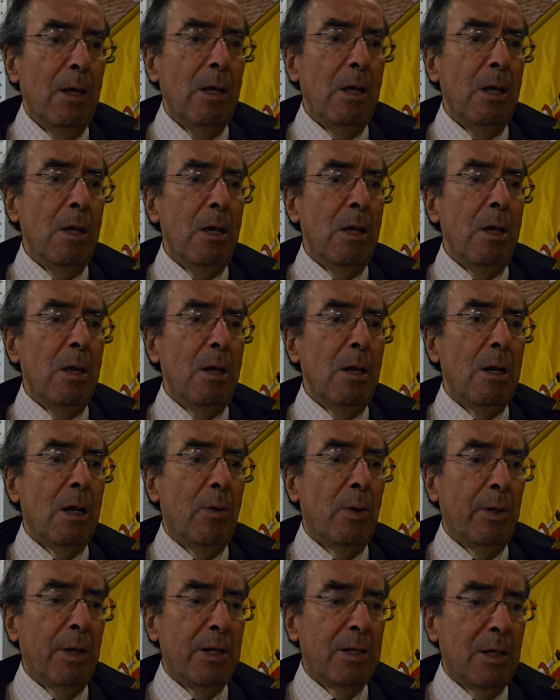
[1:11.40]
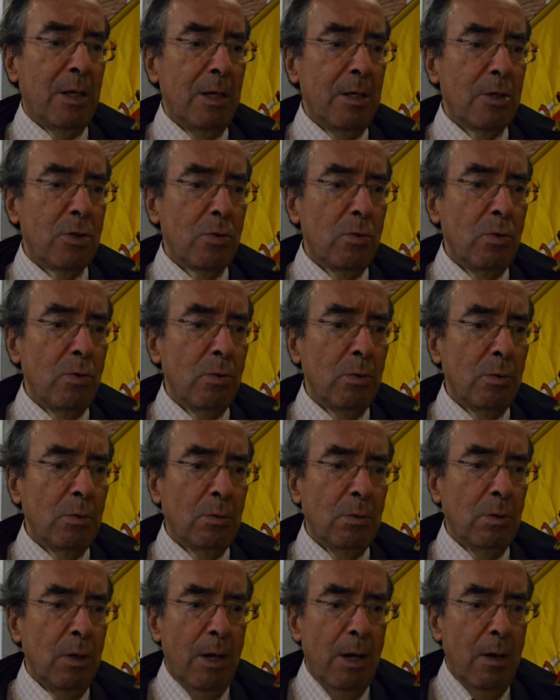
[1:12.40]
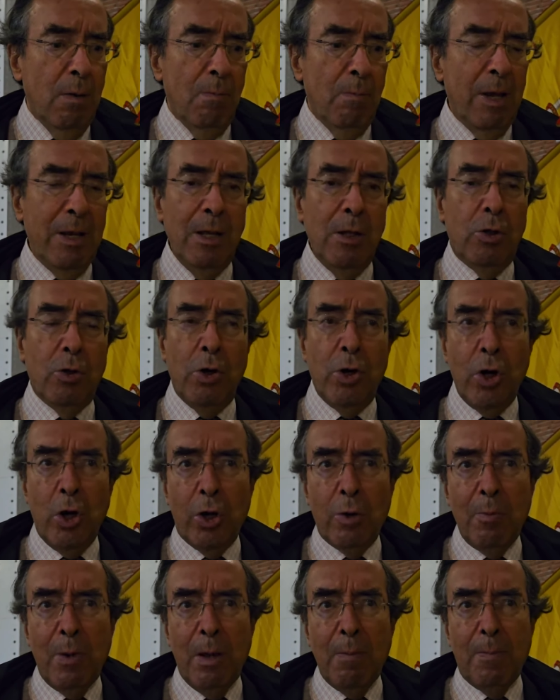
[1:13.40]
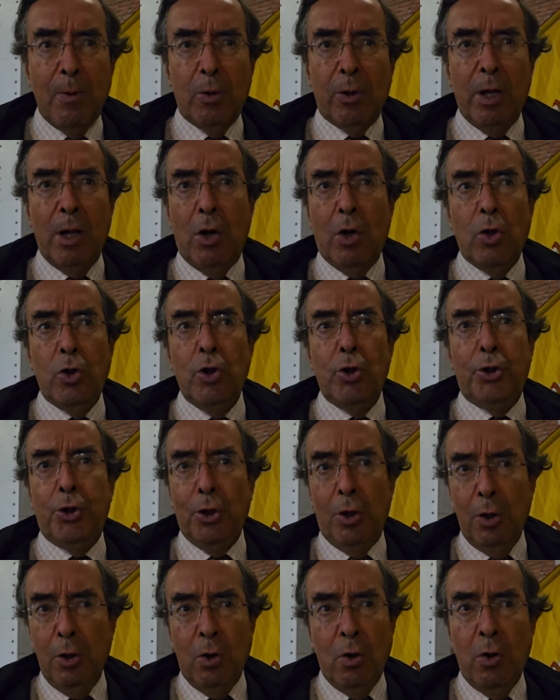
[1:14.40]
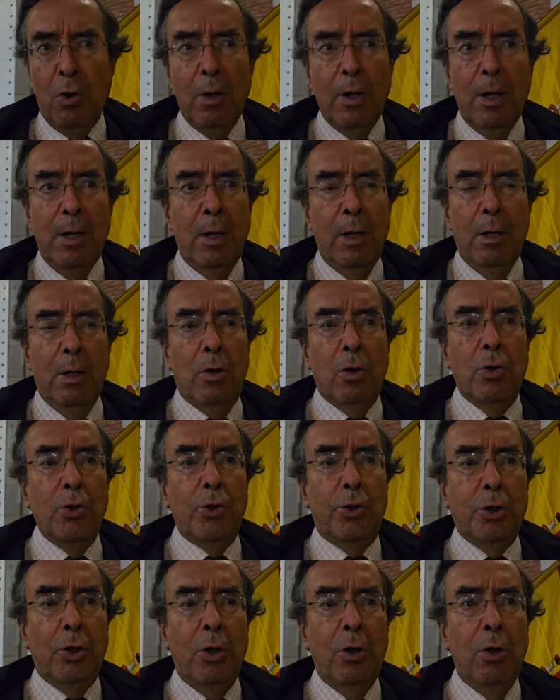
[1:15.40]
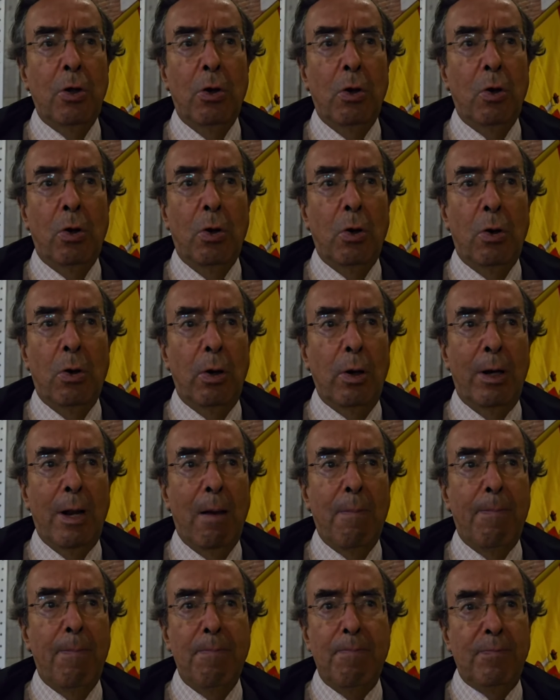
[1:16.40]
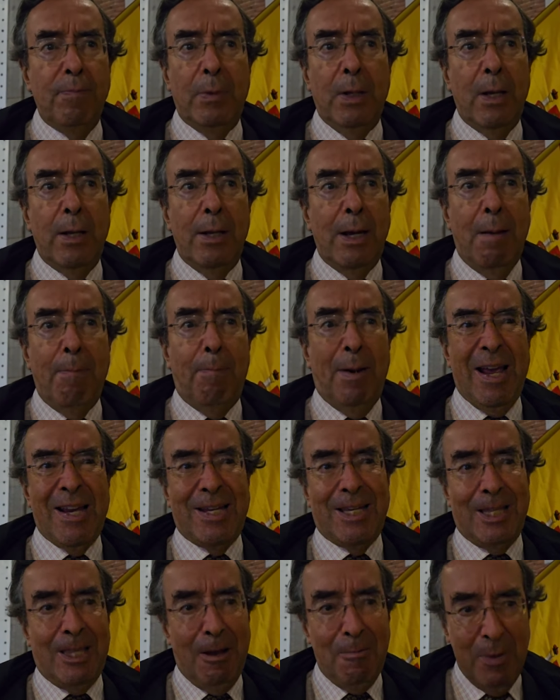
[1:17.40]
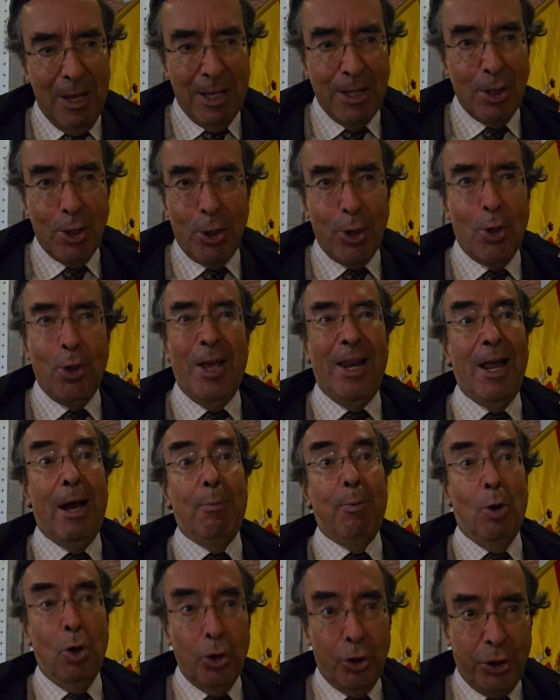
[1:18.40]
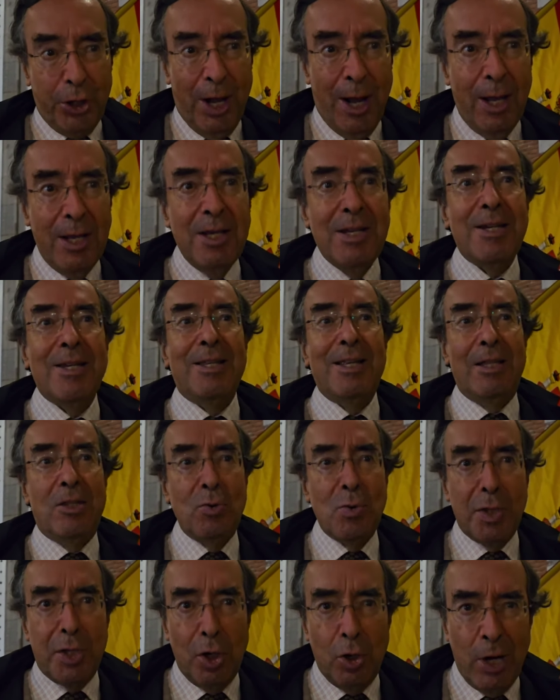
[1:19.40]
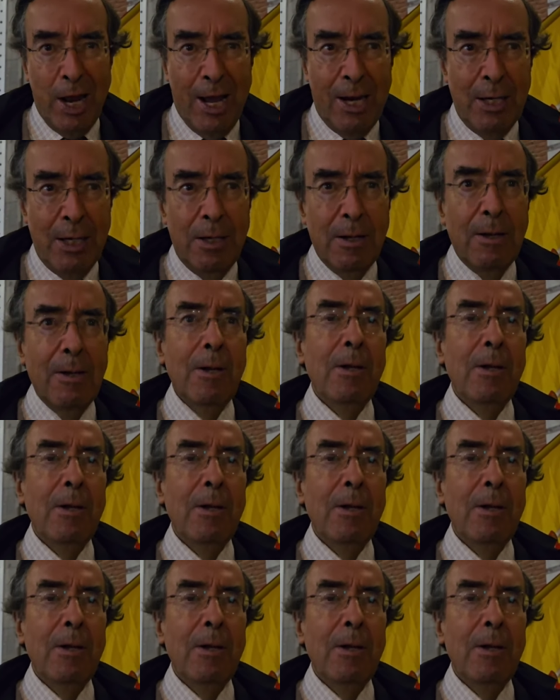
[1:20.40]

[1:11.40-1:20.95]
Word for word: y la verdad es que es un mérito enorme porque con todo, con todo el, aplastamiento de la bota institucional,